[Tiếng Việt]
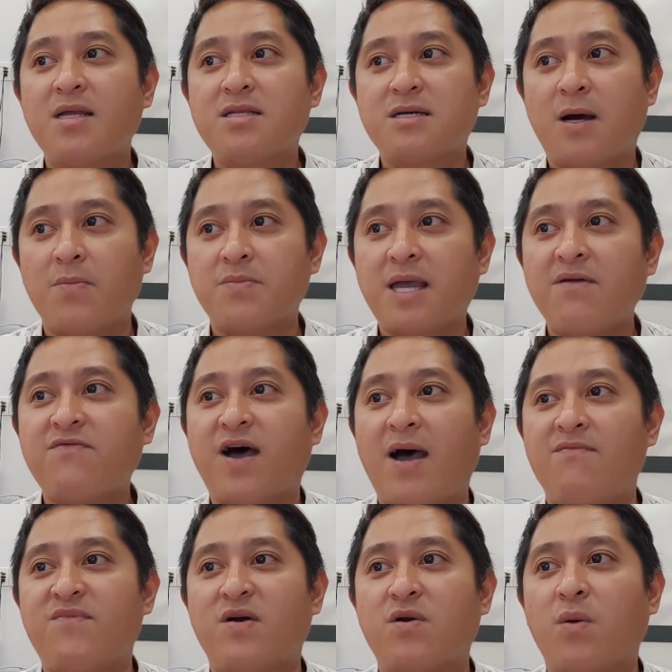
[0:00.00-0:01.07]
kết không tái
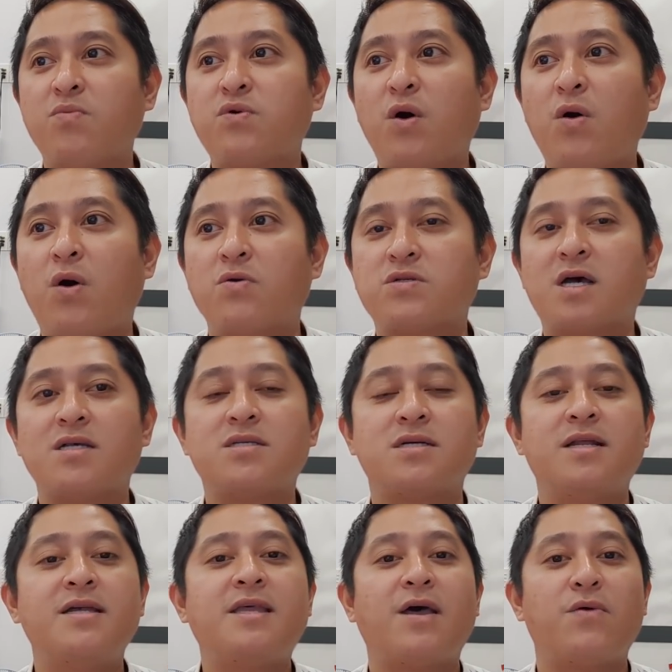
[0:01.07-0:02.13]
phạm và củng cố hồ sơ
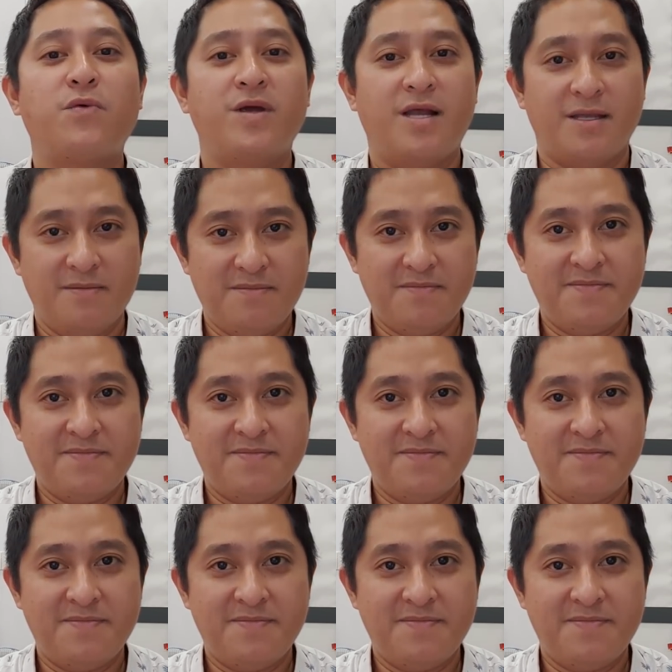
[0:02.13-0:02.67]
xử lý theo quy định.